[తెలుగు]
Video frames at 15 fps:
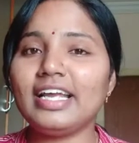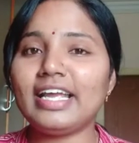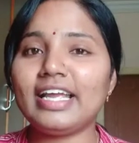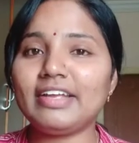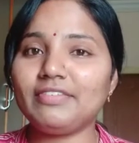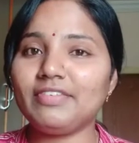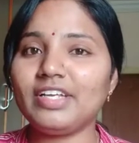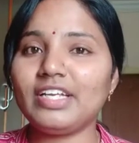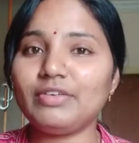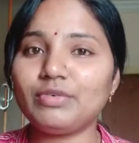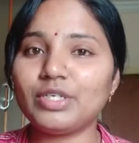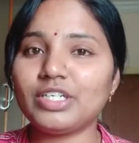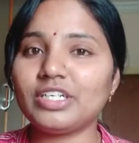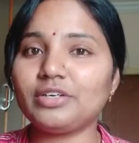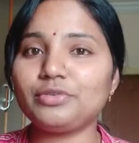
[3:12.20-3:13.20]
హెవీ
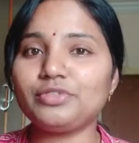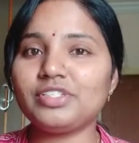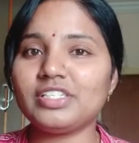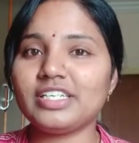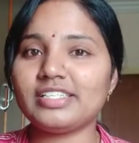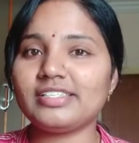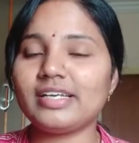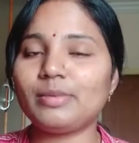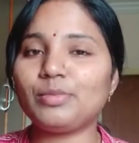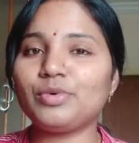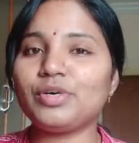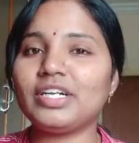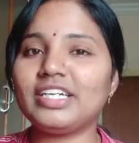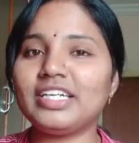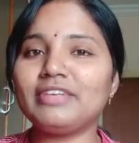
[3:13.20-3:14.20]
వర్కౌట్స్ చేసాము
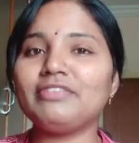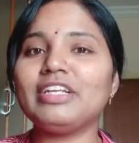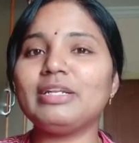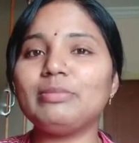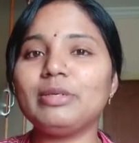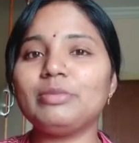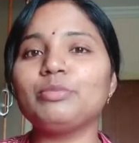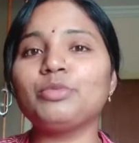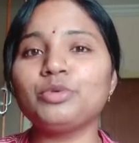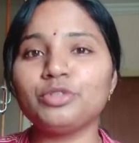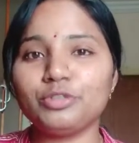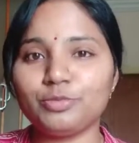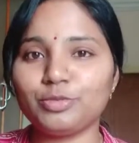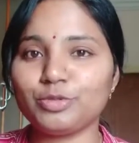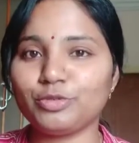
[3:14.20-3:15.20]
అంటే విల్ బీ
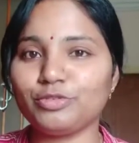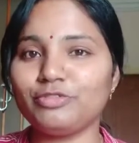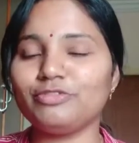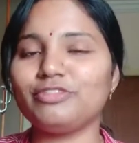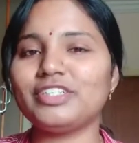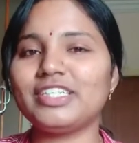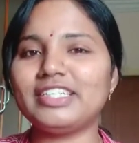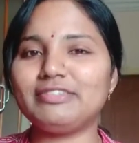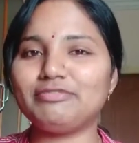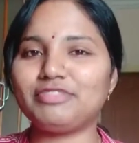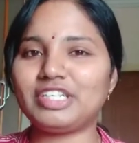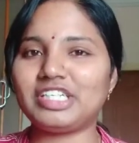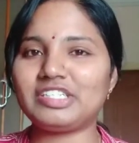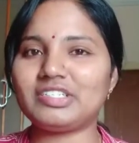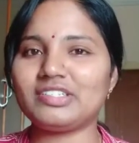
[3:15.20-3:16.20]
మోర్ ప్రోన్ ఫర్
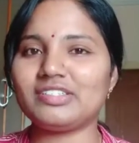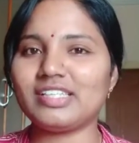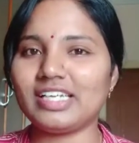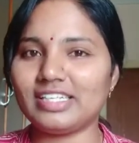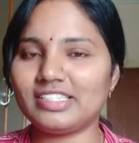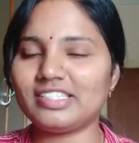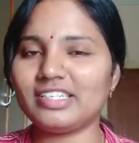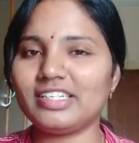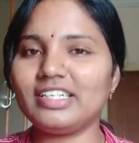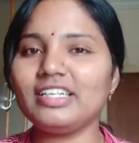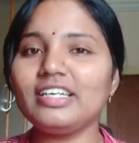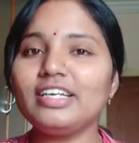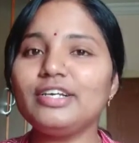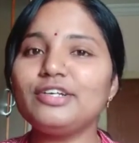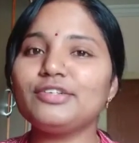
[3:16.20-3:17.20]
ఇన్ఫెక్షన్స్ యాక్చువల్లీ
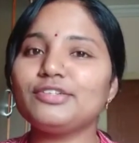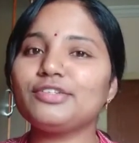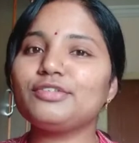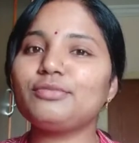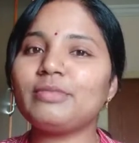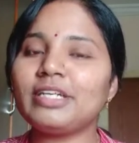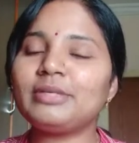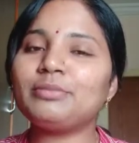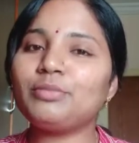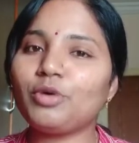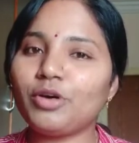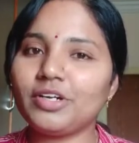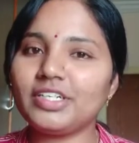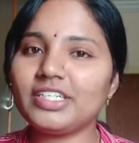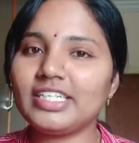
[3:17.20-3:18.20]
సో మనం
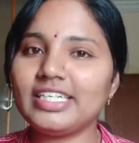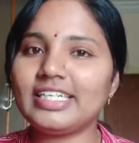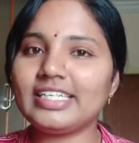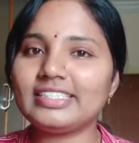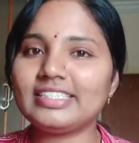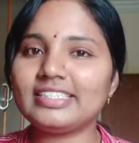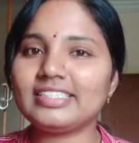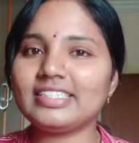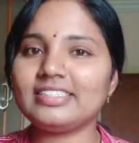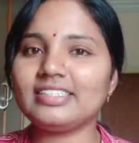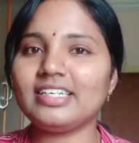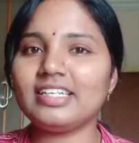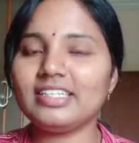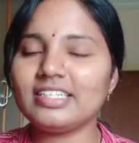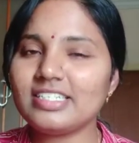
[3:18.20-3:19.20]
మోడరేట్ ఎక్సర్సైజ్
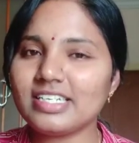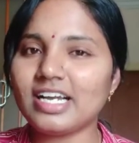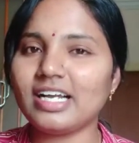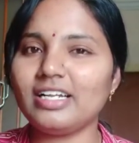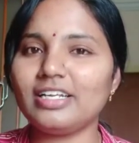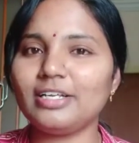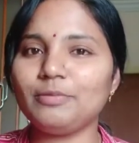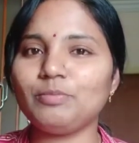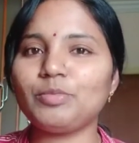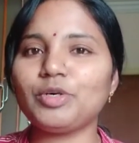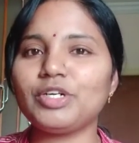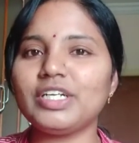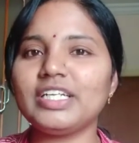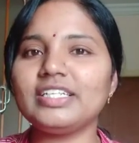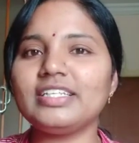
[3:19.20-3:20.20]
అనేది చాలా
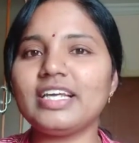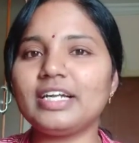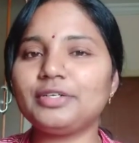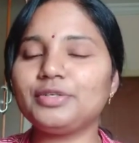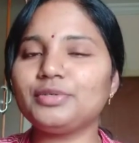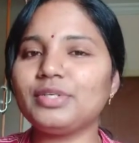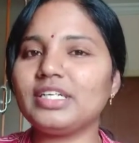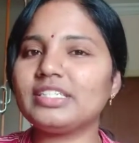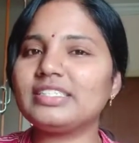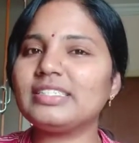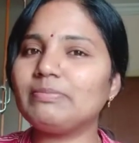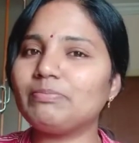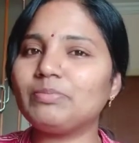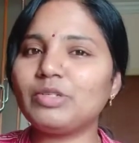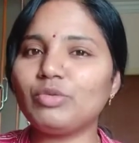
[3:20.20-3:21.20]
ఇంపార్టెంట్ దట్ టు లైక్
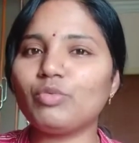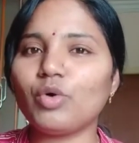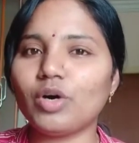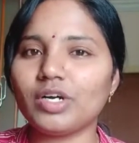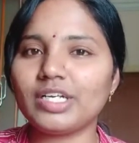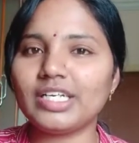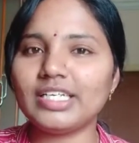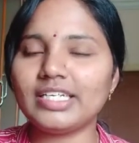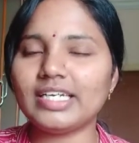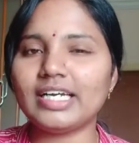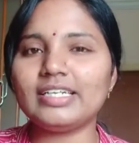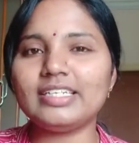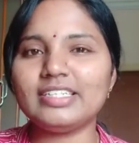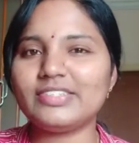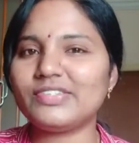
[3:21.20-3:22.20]
సింపుల్ వాకింగ్
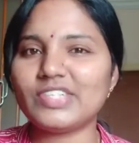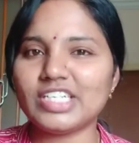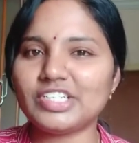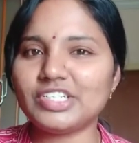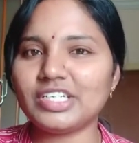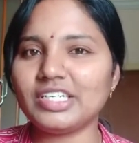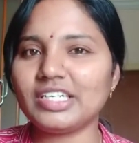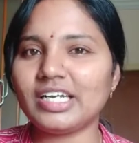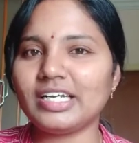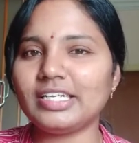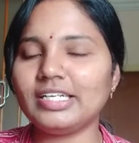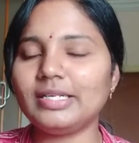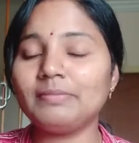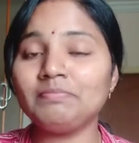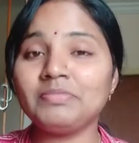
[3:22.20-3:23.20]
కానీ స్ట్రెచింగ్ కానీ